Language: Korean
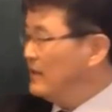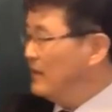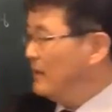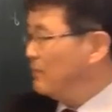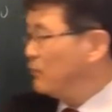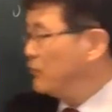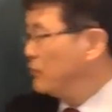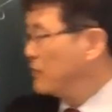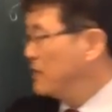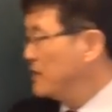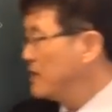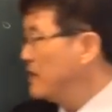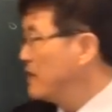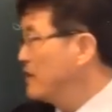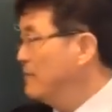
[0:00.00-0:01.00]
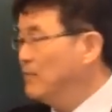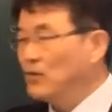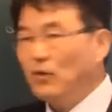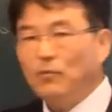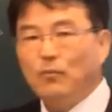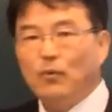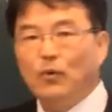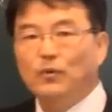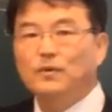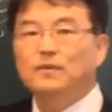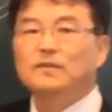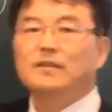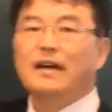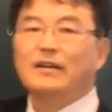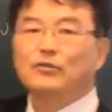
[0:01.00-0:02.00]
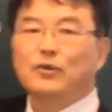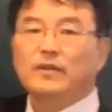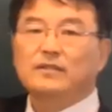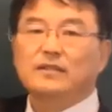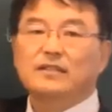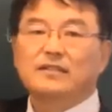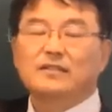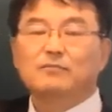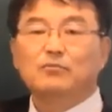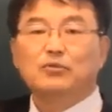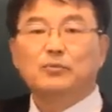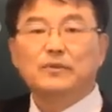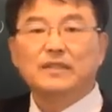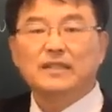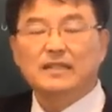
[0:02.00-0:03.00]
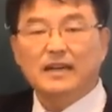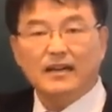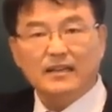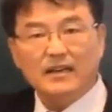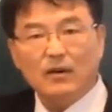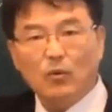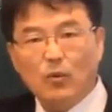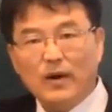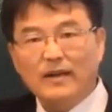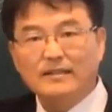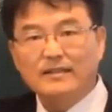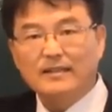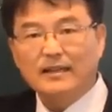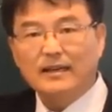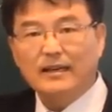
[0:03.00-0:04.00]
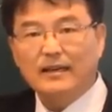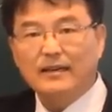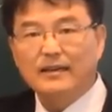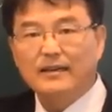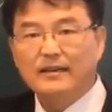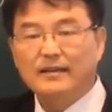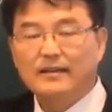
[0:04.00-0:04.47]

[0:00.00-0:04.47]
이 부분을 지금도 모든 사조에서 이런 부분이 이야기가 오가는데